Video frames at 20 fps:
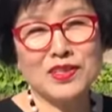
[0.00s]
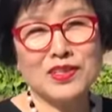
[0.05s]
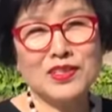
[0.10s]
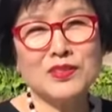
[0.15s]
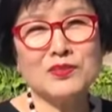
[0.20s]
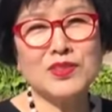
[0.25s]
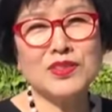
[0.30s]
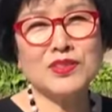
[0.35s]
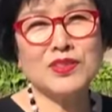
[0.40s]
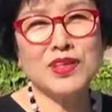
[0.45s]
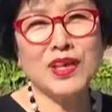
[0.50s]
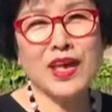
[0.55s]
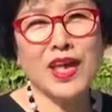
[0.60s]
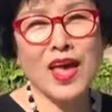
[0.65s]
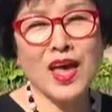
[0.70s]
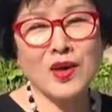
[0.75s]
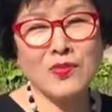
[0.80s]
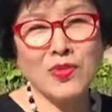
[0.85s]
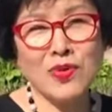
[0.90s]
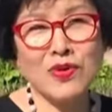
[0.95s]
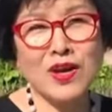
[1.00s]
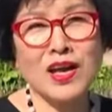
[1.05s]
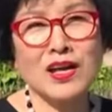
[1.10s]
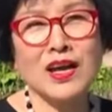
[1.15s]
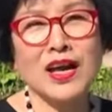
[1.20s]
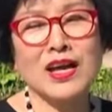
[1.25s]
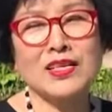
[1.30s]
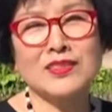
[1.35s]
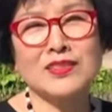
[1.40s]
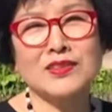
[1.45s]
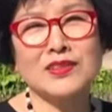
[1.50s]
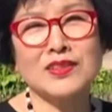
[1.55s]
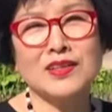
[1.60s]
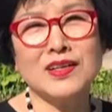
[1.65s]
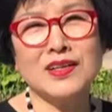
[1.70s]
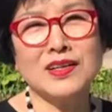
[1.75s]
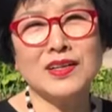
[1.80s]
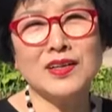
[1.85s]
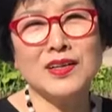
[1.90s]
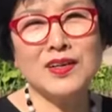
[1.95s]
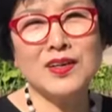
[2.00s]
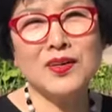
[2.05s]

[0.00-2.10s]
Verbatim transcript: 그분들의 행복한 가정을